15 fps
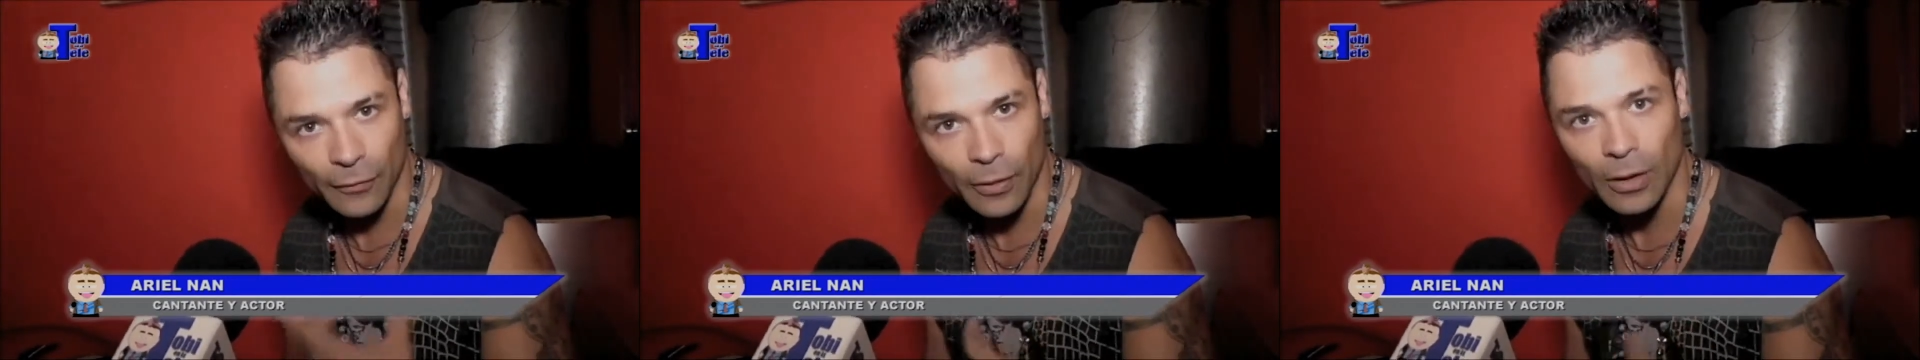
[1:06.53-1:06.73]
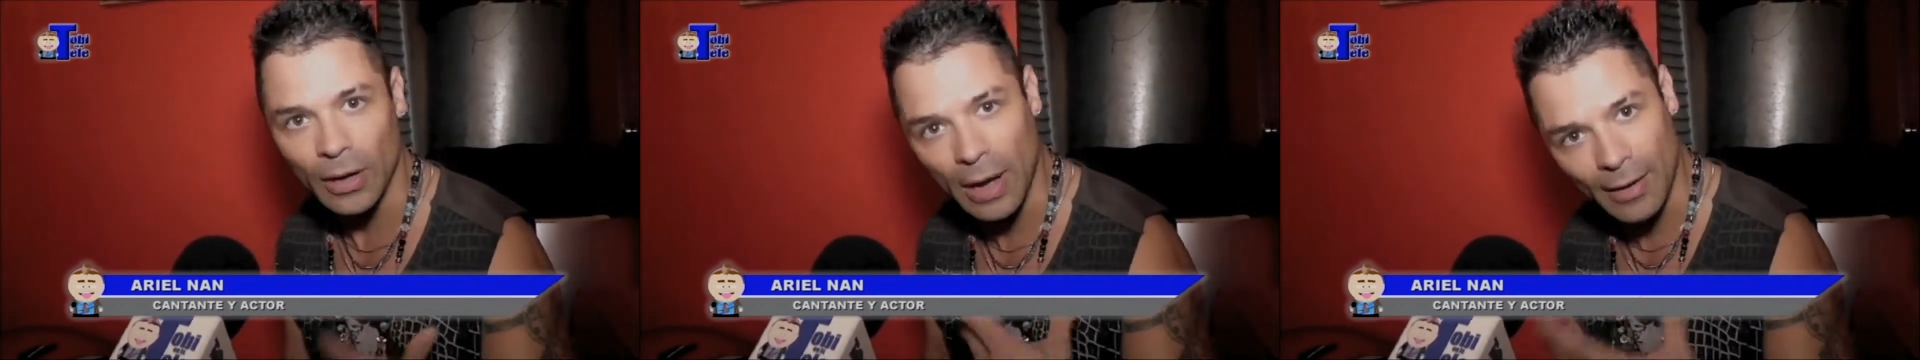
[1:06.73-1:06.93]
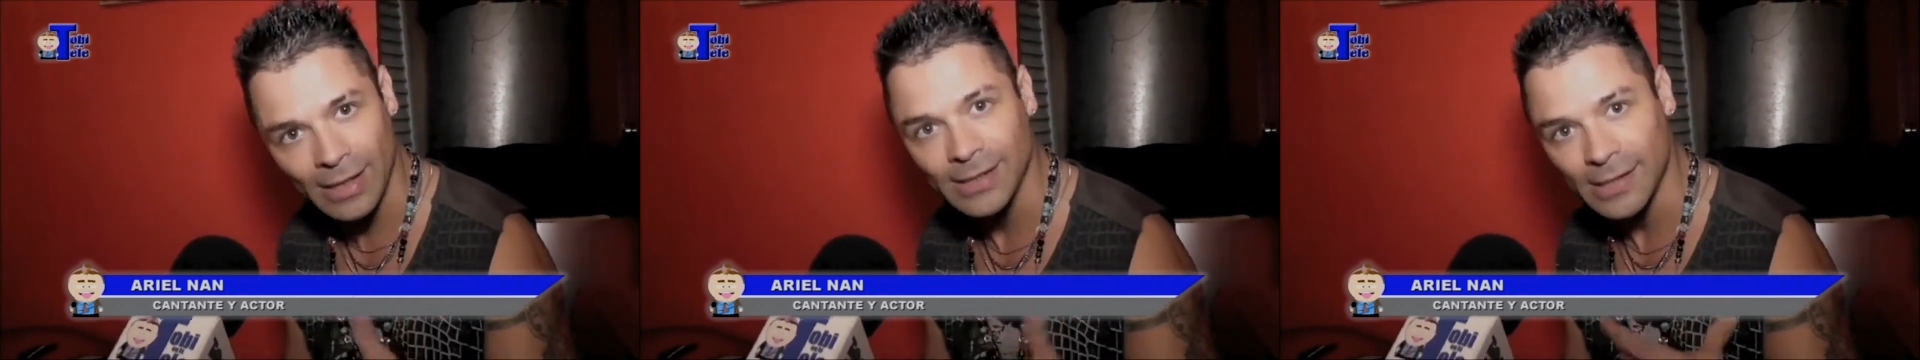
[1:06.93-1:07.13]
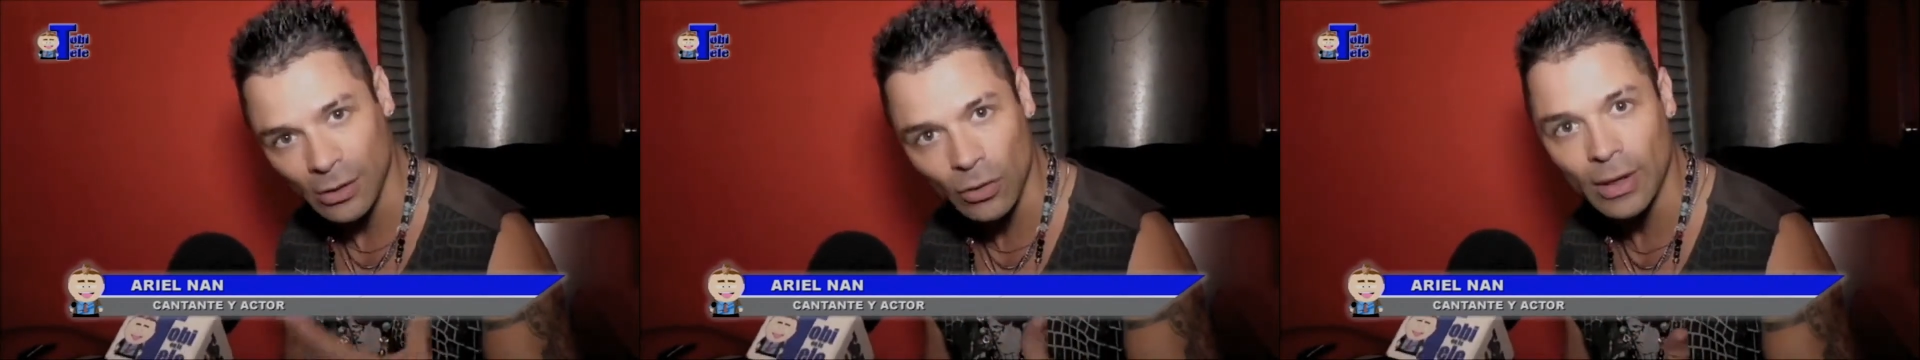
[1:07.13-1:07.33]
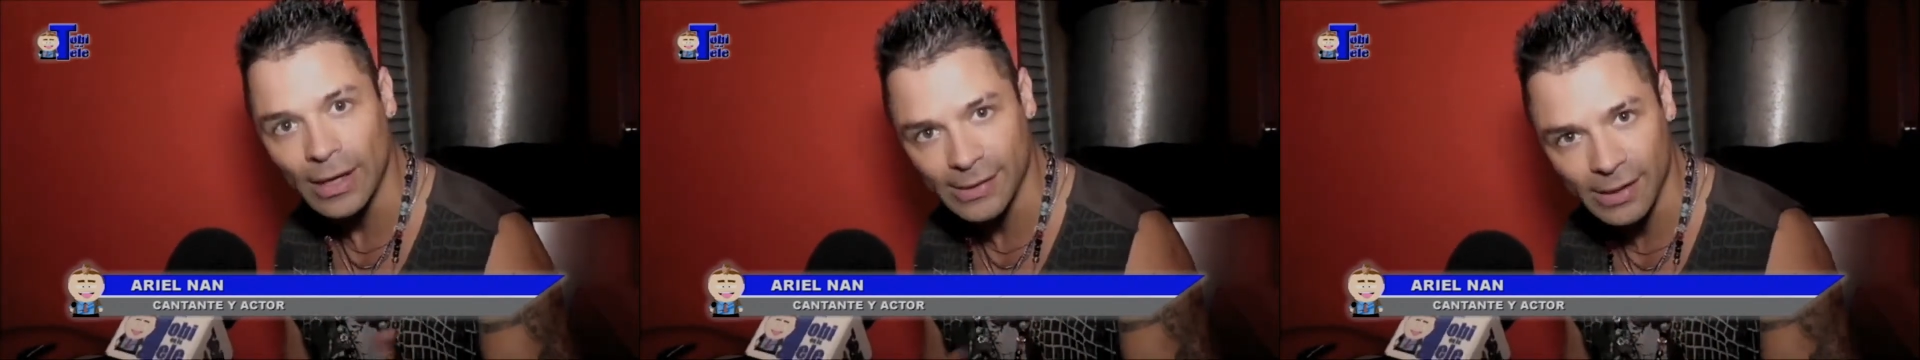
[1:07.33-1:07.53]
fueron
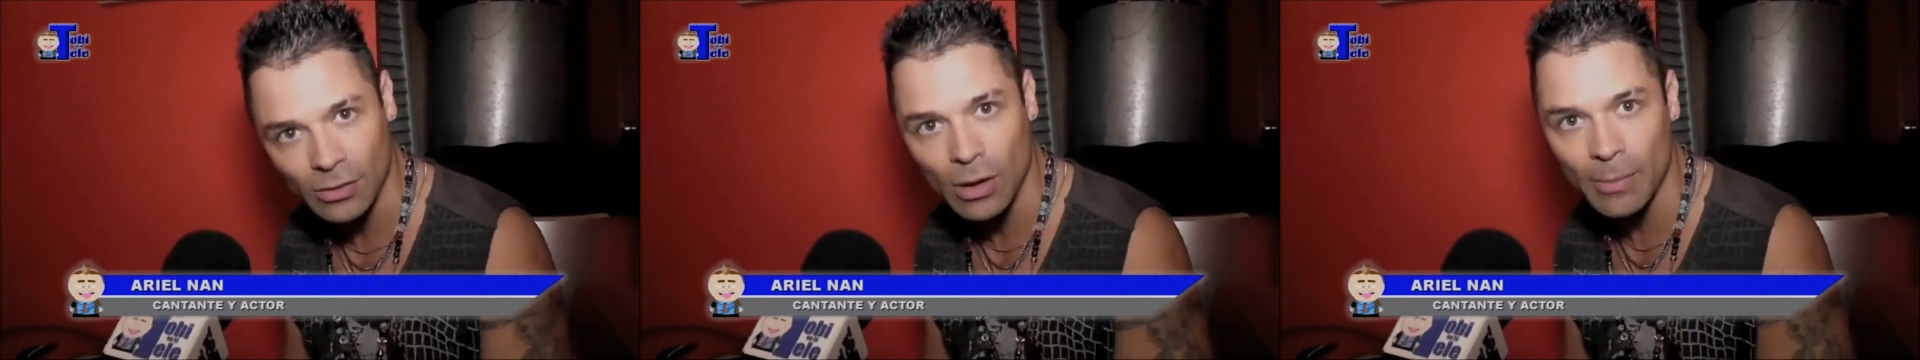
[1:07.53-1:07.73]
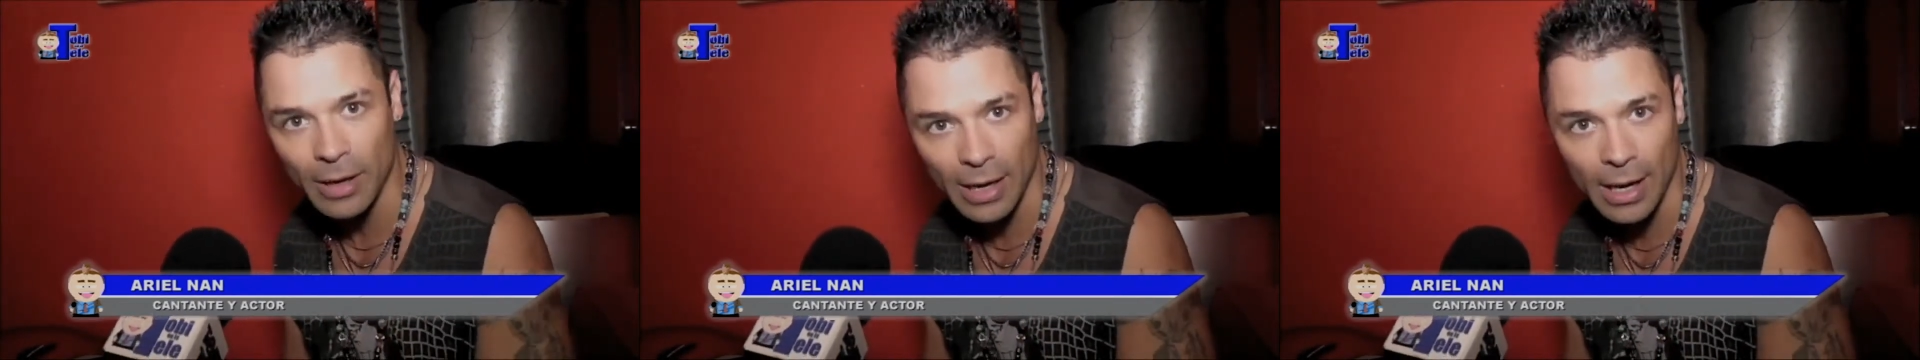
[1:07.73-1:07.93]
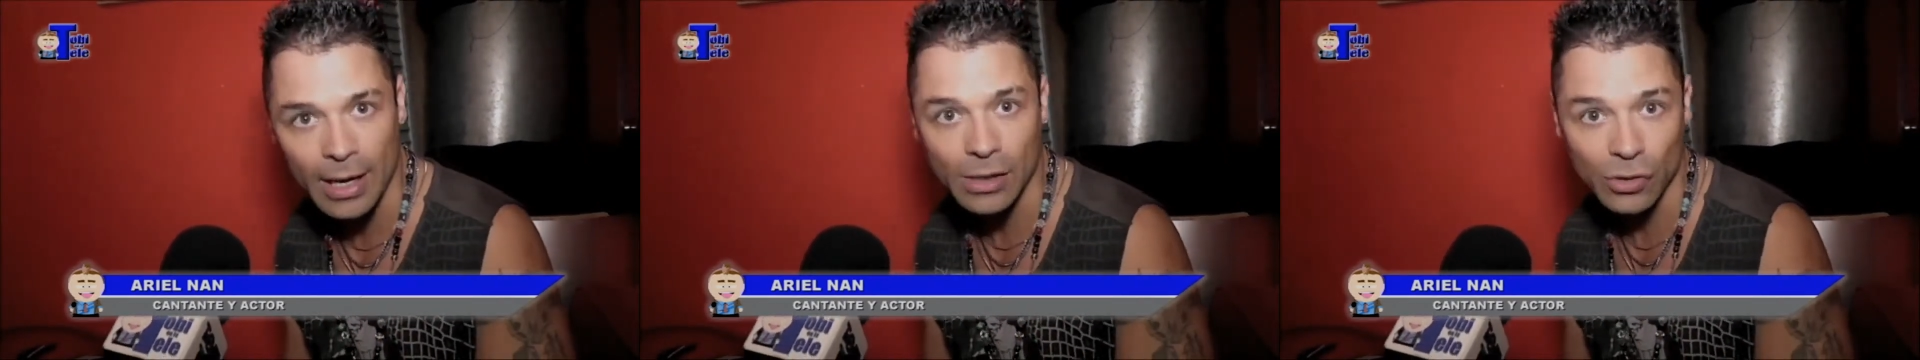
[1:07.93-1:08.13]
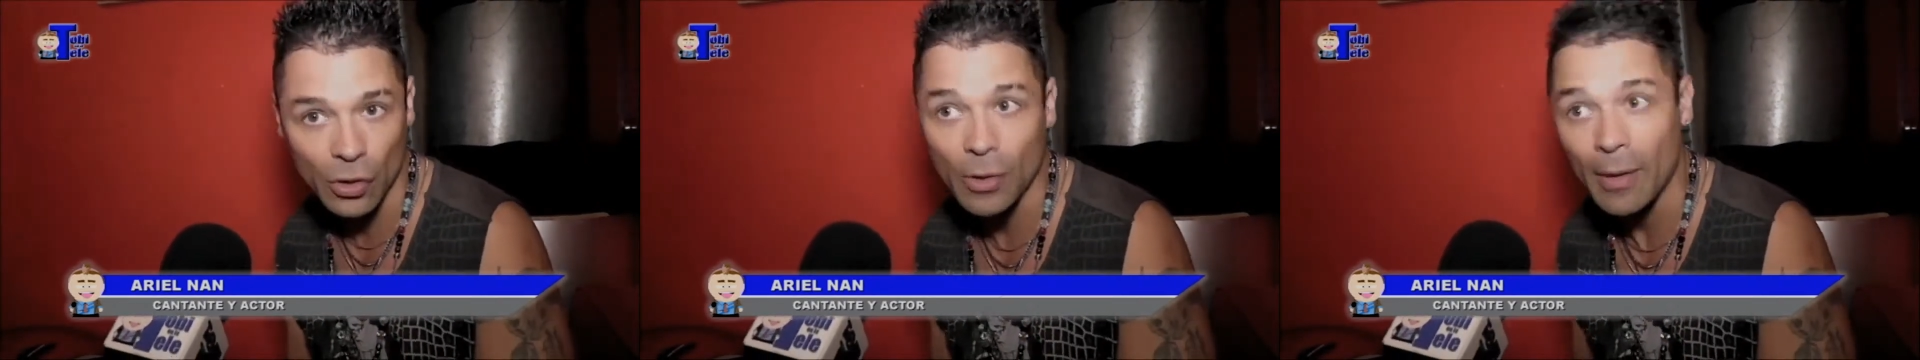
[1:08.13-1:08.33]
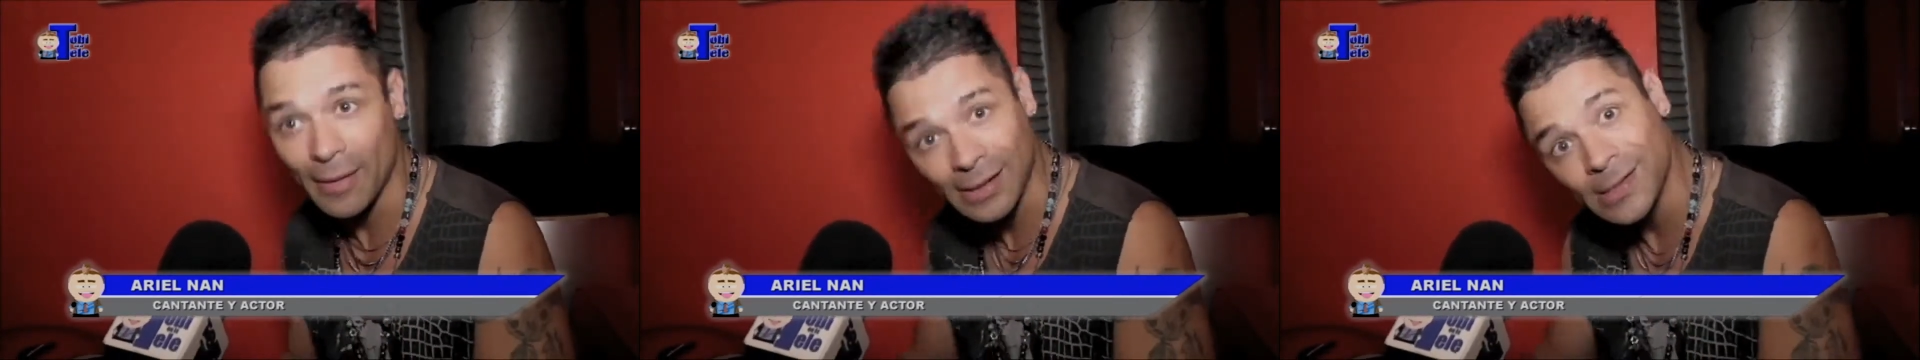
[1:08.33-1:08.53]
avanzando y creciendo a medida que yo
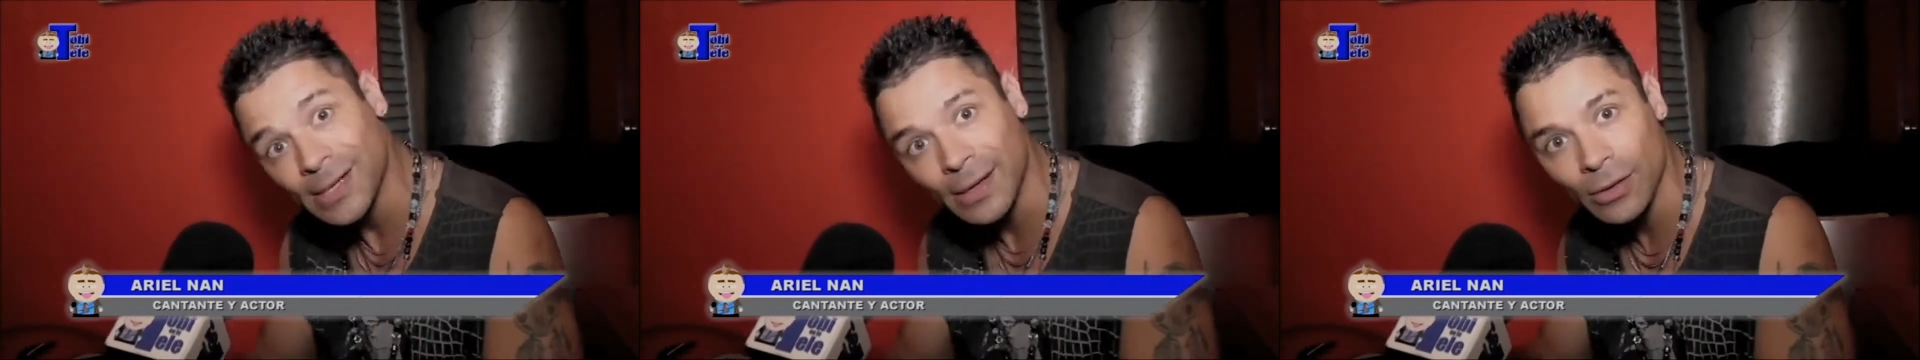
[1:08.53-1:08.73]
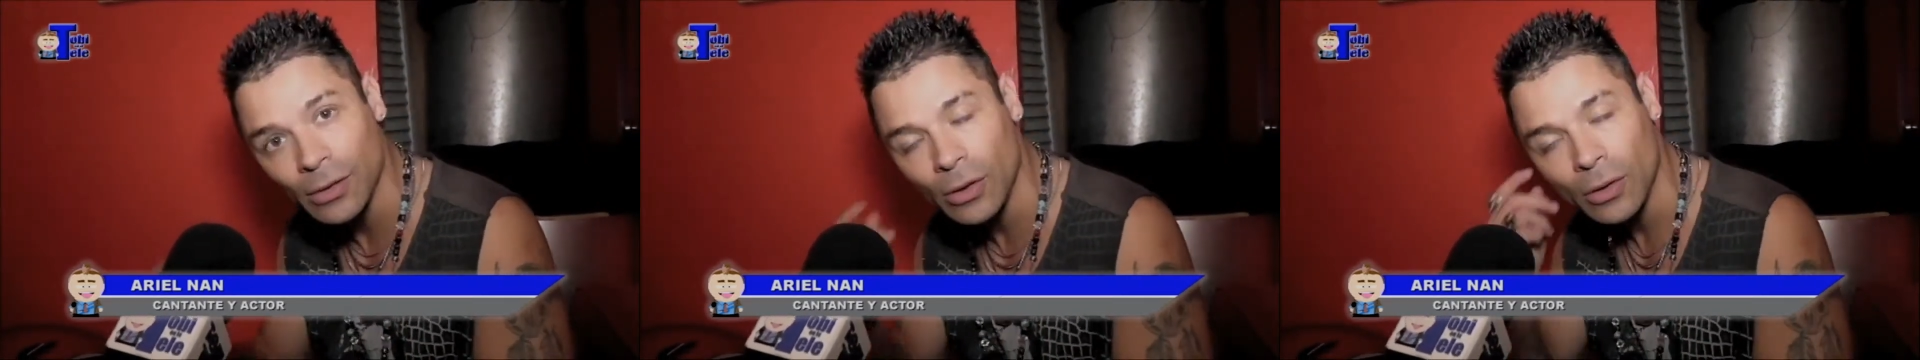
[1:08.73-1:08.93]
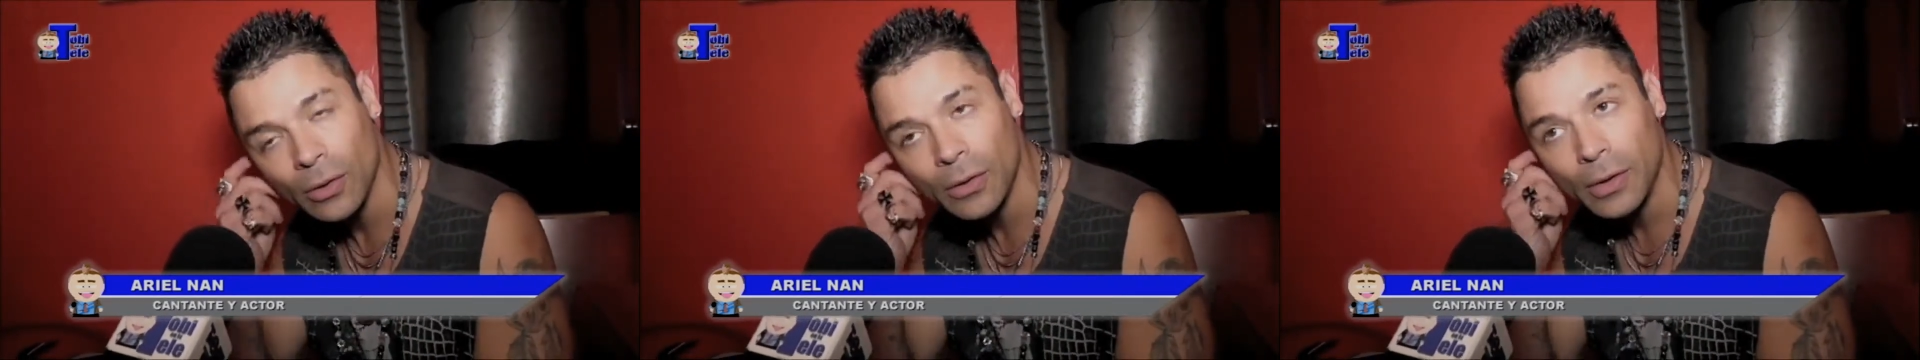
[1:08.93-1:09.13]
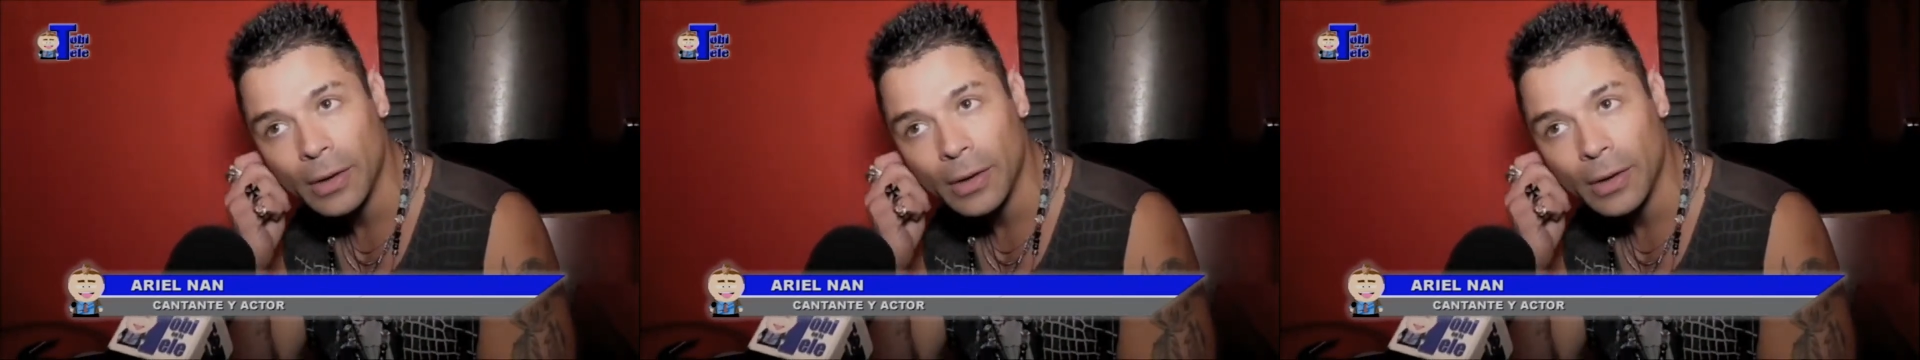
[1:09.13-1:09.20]
iba avanzando.